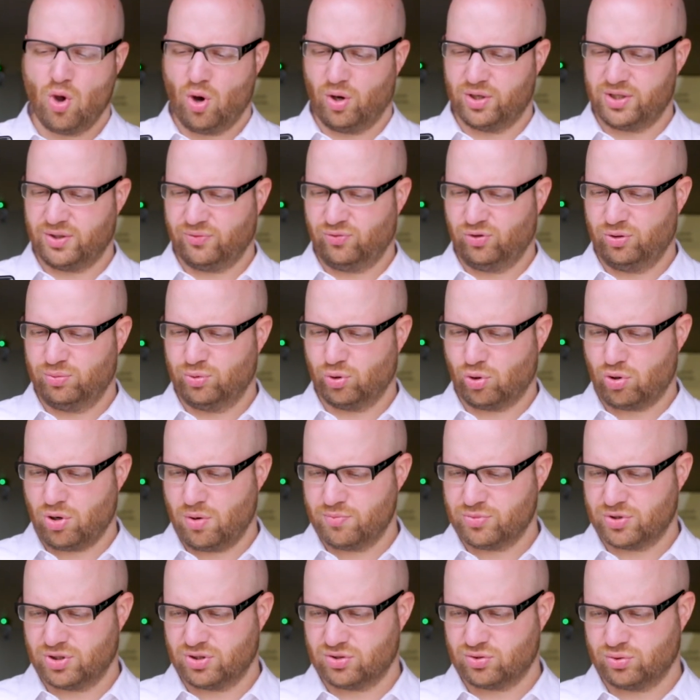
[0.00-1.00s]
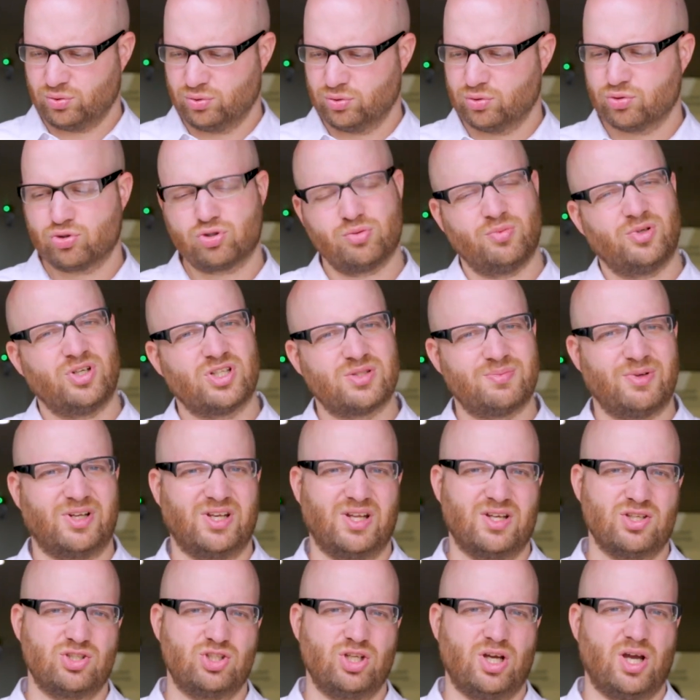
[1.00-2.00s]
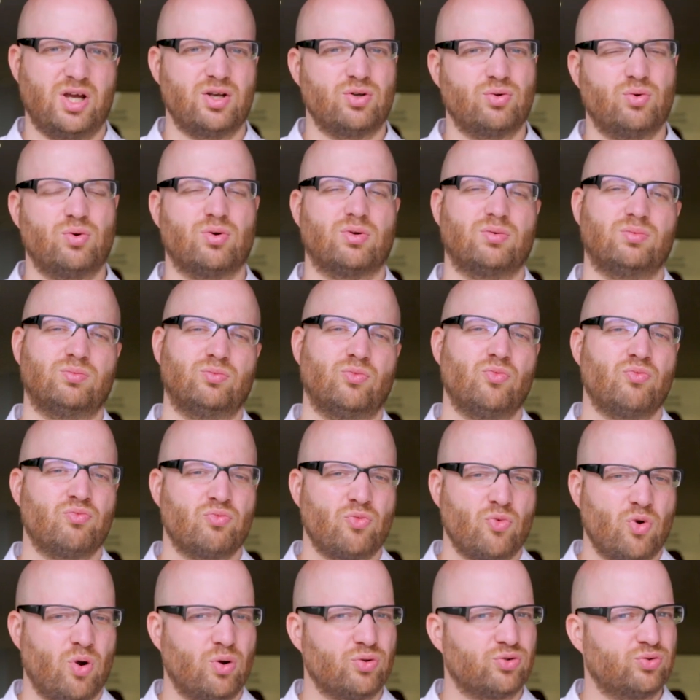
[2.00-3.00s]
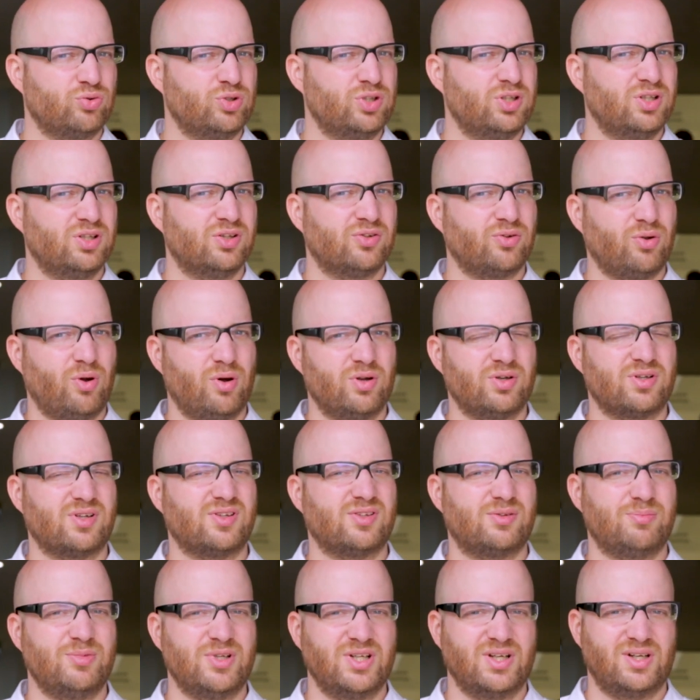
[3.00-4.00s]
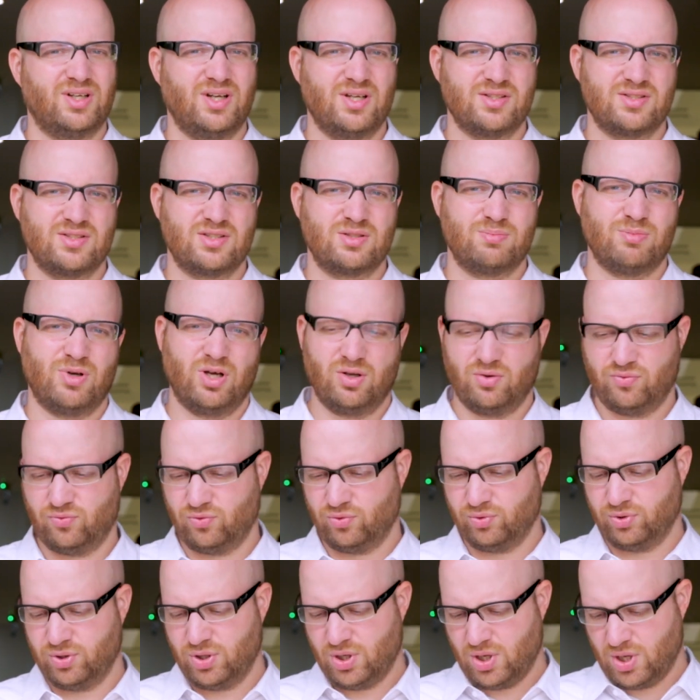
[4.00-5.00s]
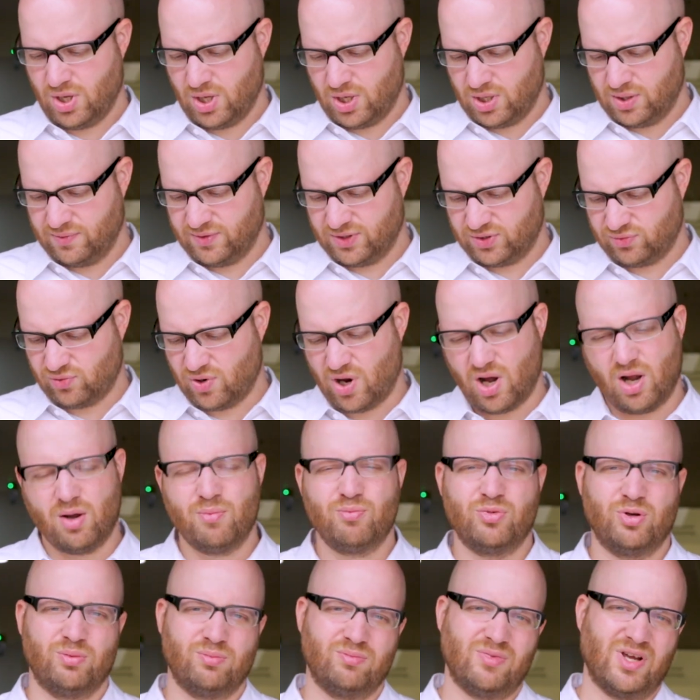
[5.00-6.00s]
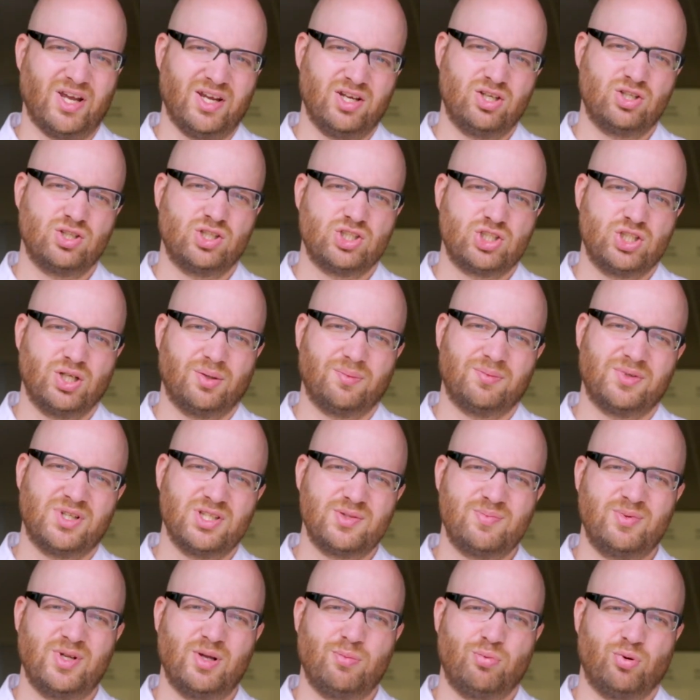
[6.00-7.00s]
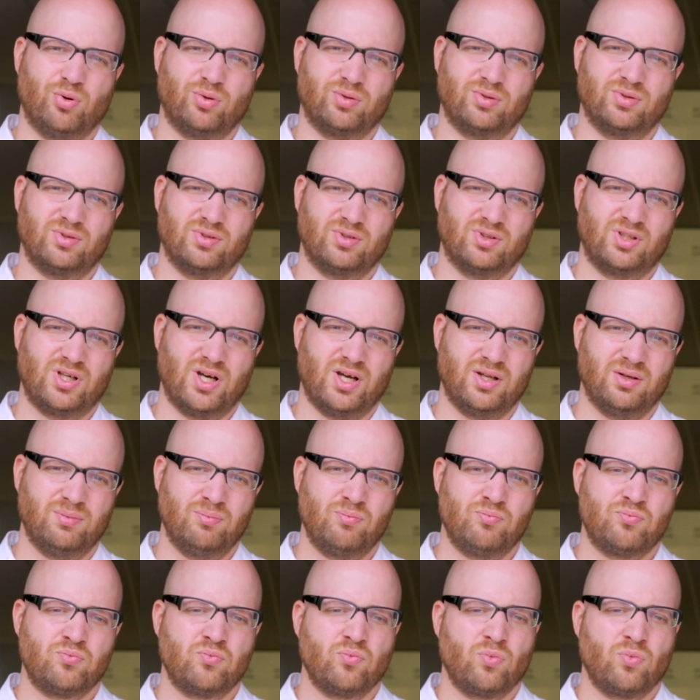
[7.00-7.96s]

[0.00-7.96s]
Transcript: Und dafür bekommt ihr so, zumindest mein erster Eindruck, ein solides, ordentliches Mittelklasse-Smartphone, das vor allem mit einem echt schicken Display punkten kann.